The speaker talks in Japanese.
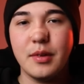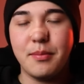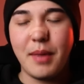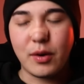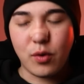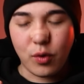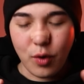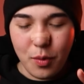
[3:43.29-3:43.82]

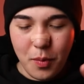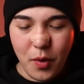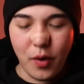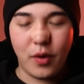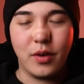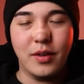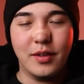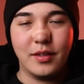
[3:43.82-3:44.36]
まあ、ここ
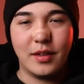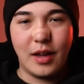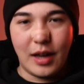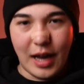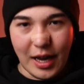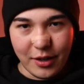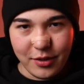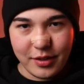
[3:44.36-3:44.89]
も
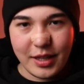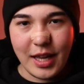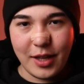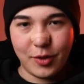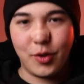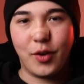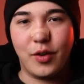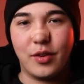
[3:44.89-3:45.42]
ある
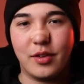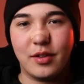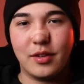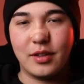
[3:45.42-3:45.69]
程度